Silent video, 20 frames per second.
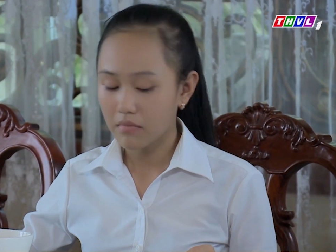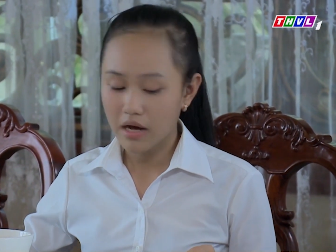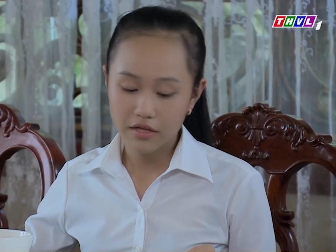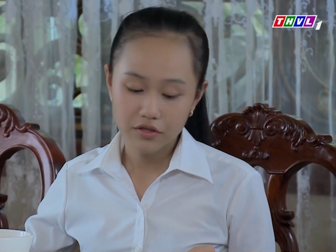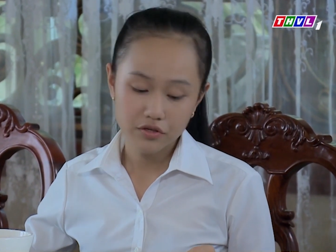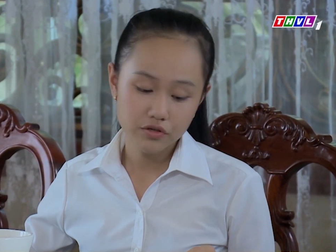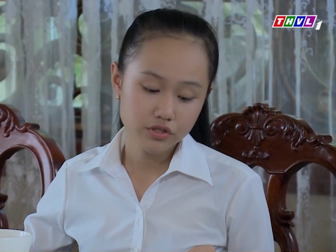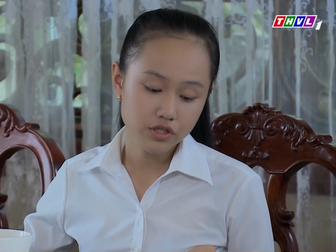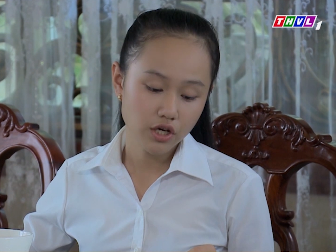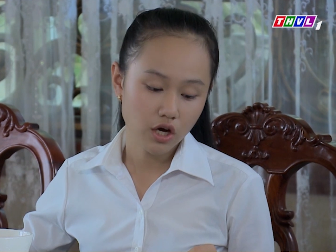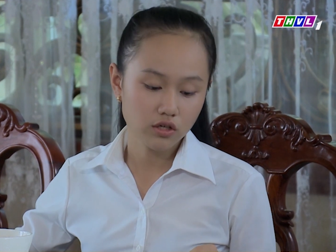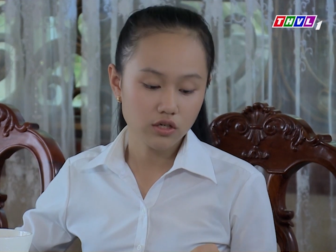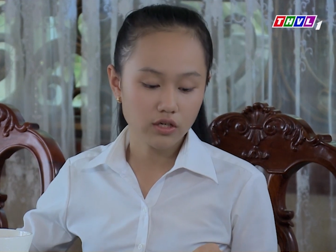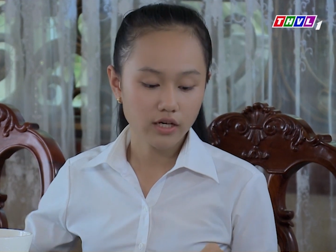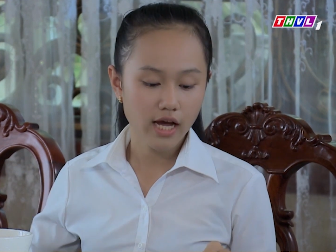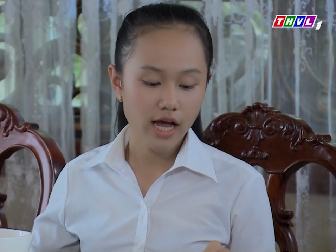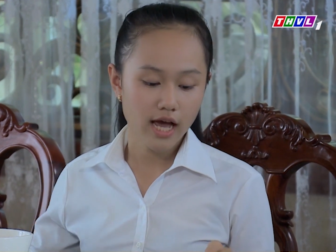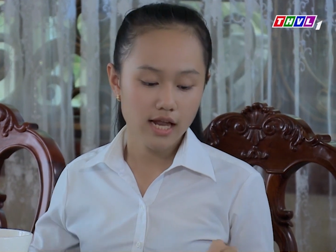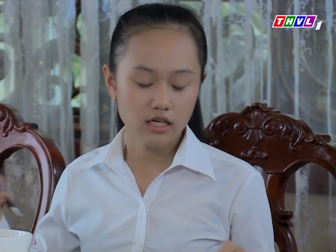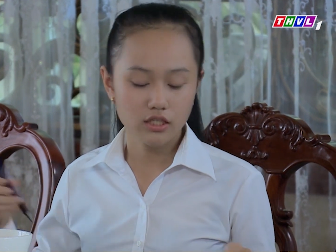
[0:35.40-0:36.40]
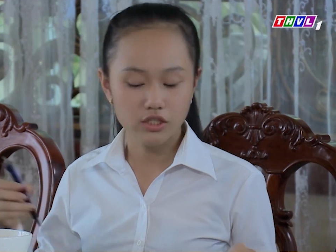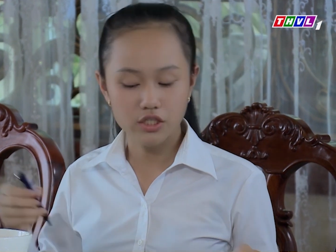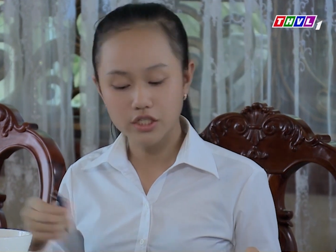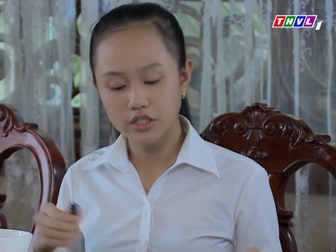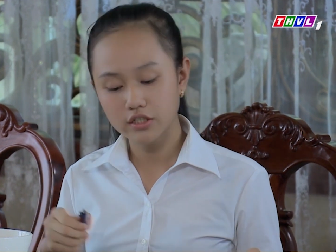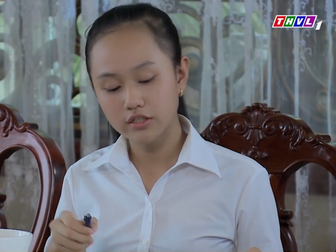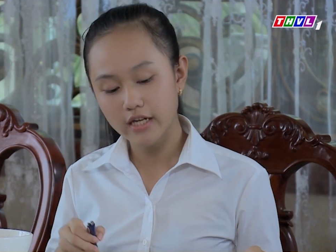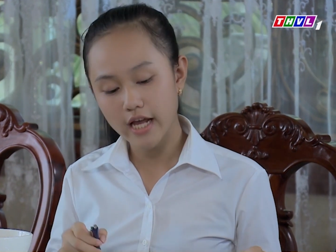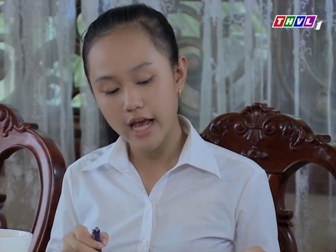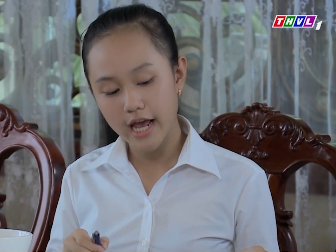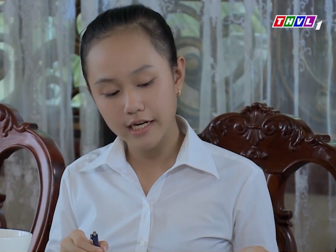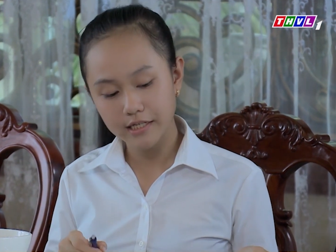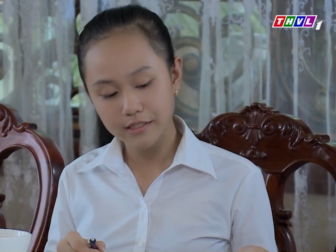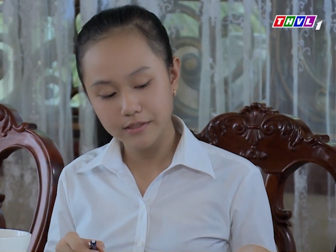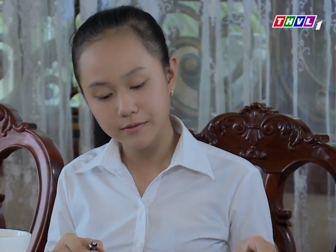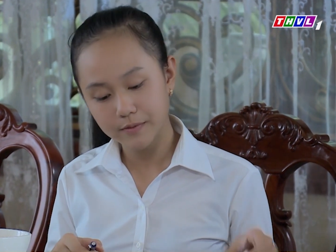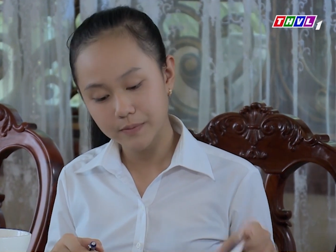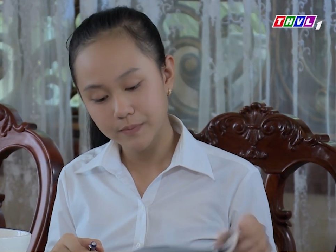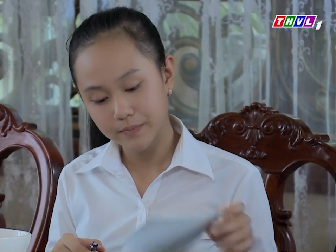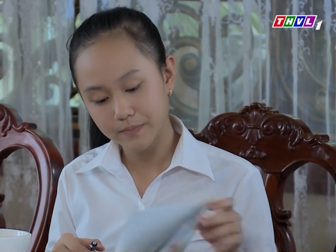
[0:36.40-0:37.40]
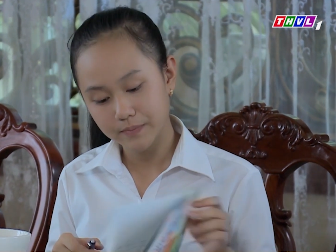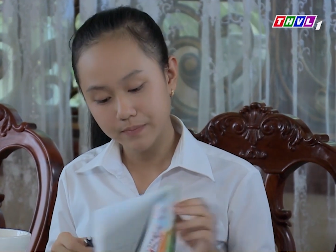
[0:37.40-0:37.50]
Chắc ba chưa chọn được ai là người xứng đáng